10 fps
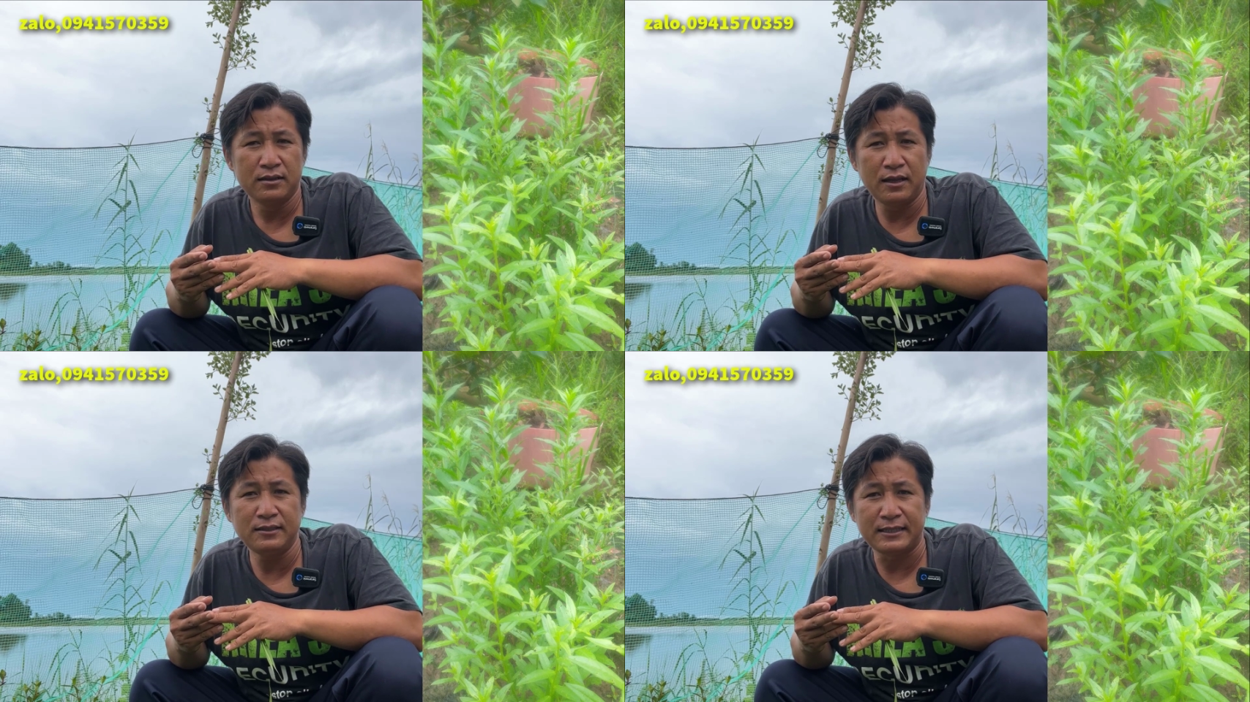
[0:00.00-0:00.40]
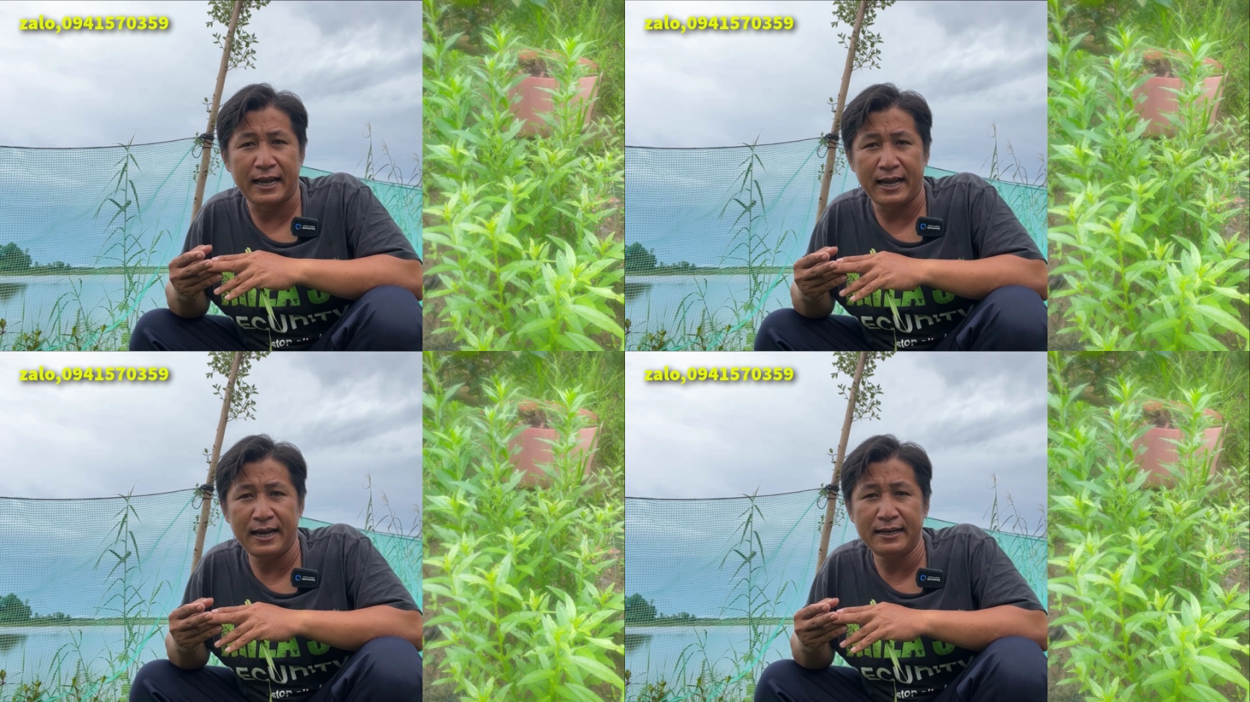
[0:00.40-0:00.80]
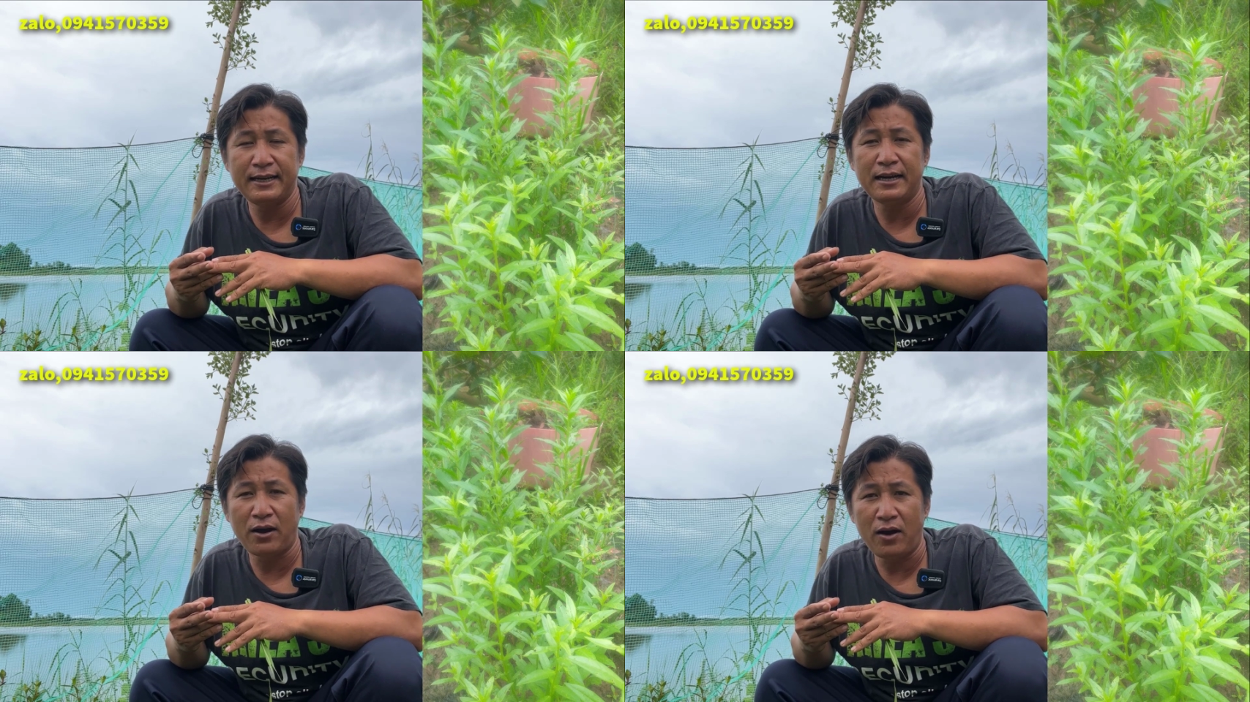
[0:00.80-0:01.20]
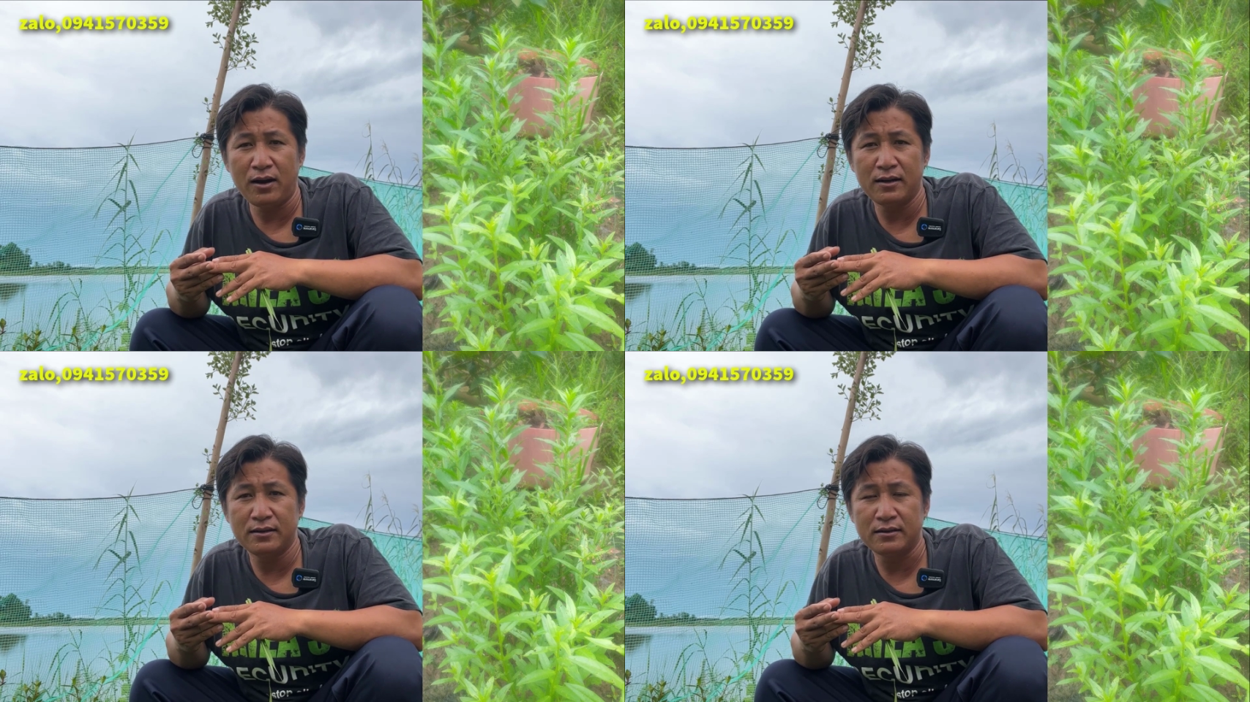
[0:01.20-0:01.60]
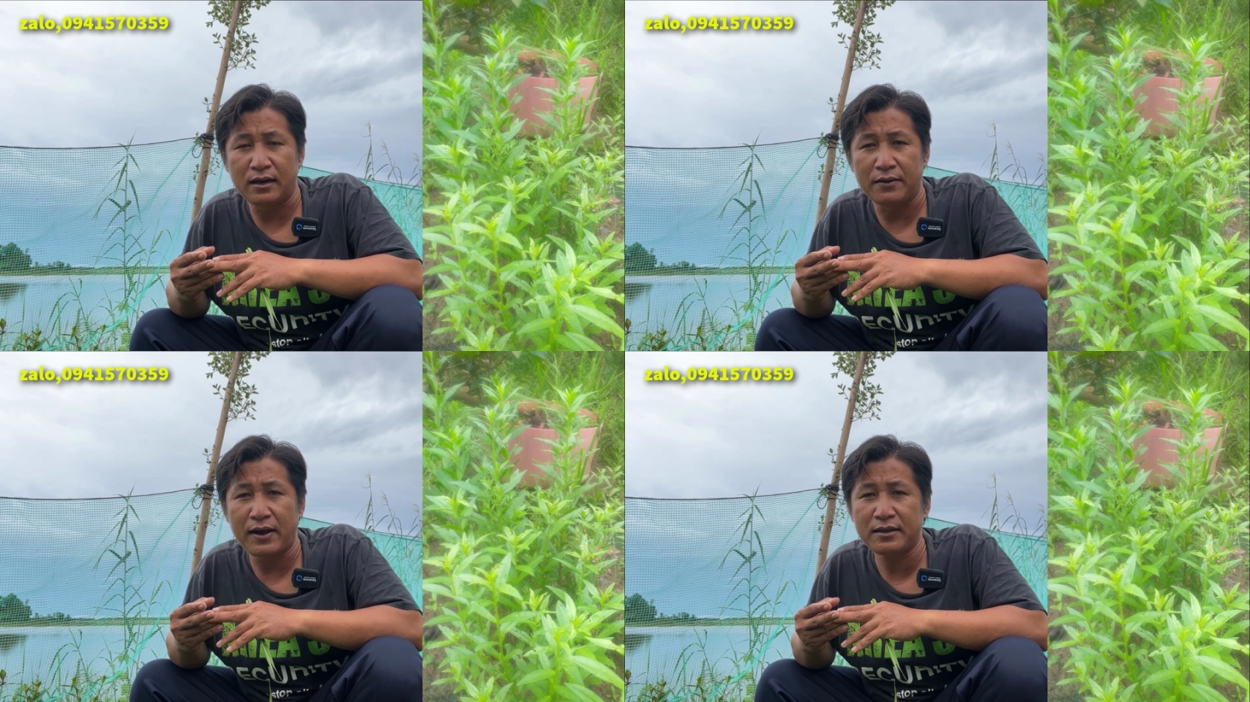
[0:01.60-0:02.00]
tướng sẽ đi đến đó
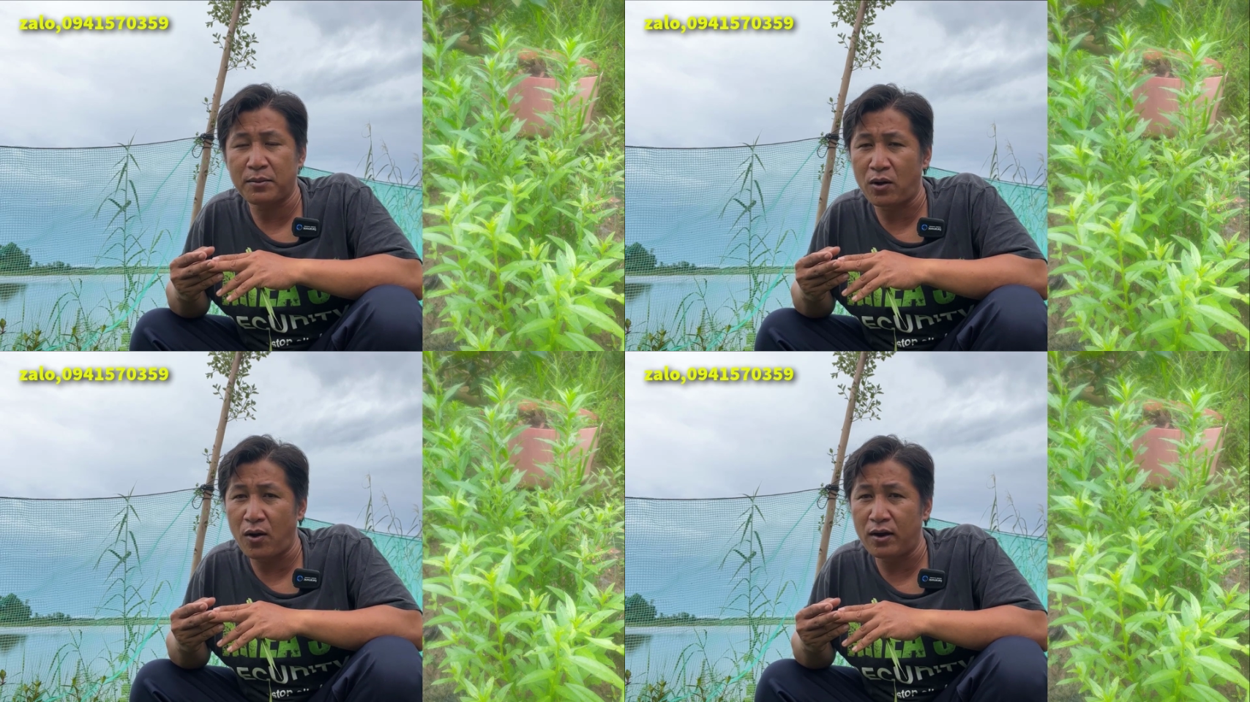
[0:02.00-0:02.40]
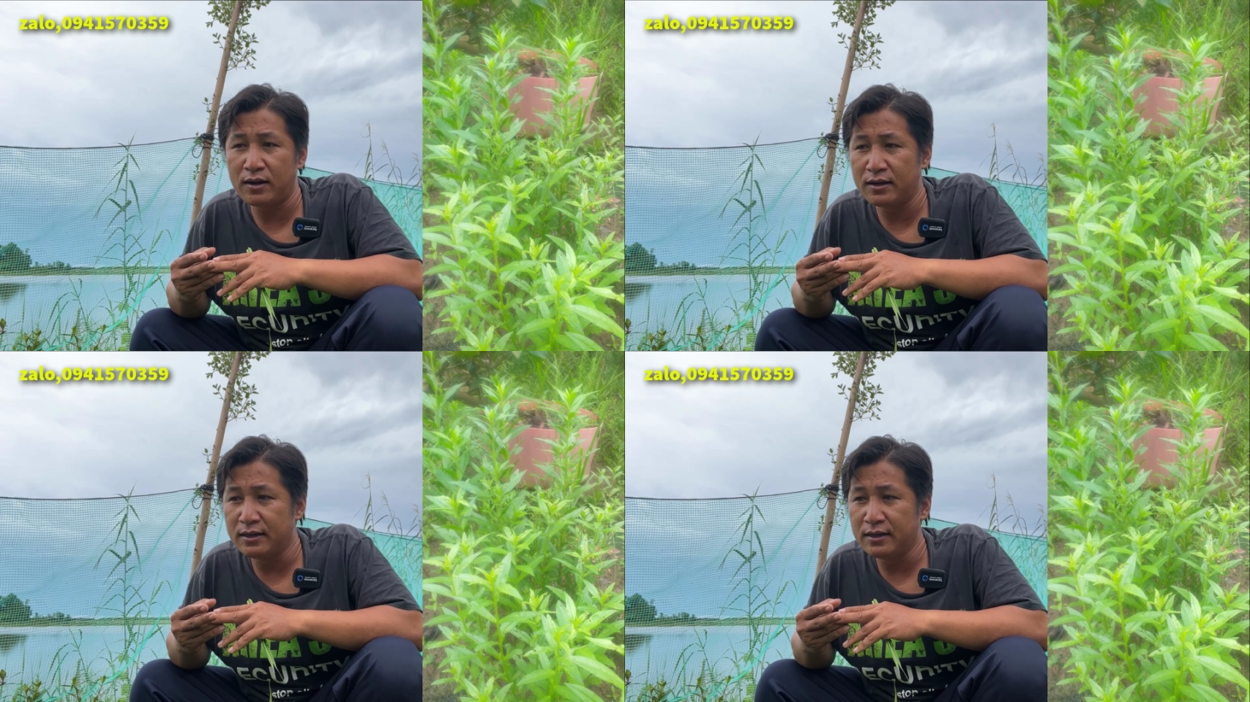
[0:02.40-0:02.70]
để phát cho bà con